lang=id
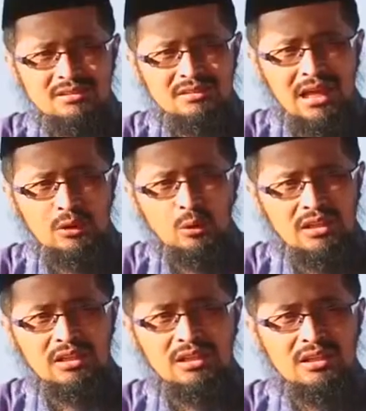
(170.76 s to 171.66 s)

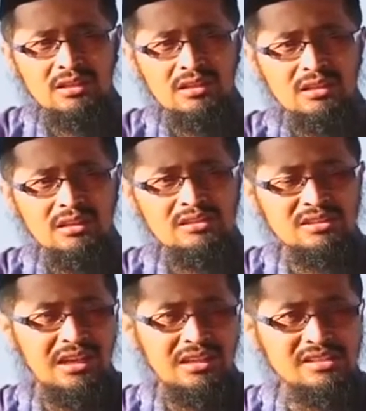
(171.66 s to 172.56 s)
naluri,
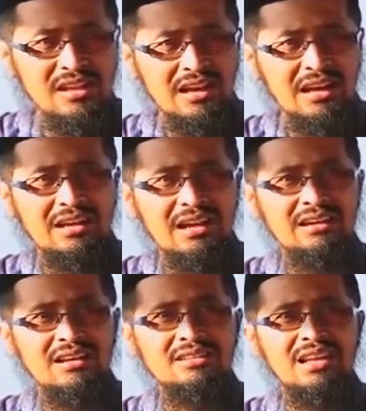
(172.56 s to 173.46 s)
serak keserakahan
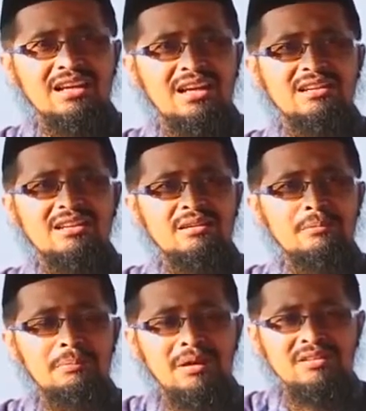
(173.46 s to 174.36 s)
Anda tidak akan
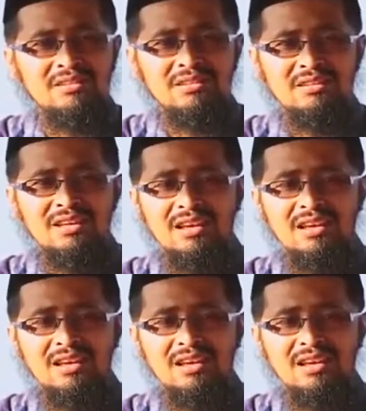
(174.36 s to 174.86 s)
berhenti.